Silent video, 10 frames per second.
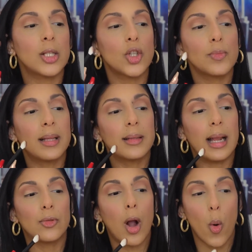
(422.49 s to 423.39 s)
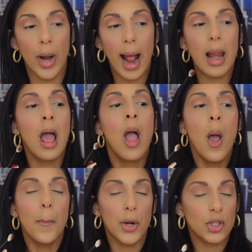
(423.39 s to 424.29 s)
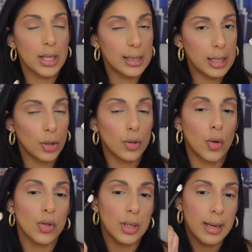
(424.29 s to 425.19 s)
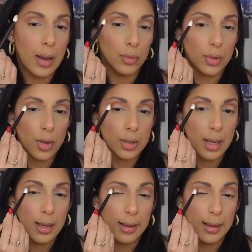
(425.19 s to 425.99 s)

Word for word: Estos van tirando a coral, pero siguen siendo tonos neutros,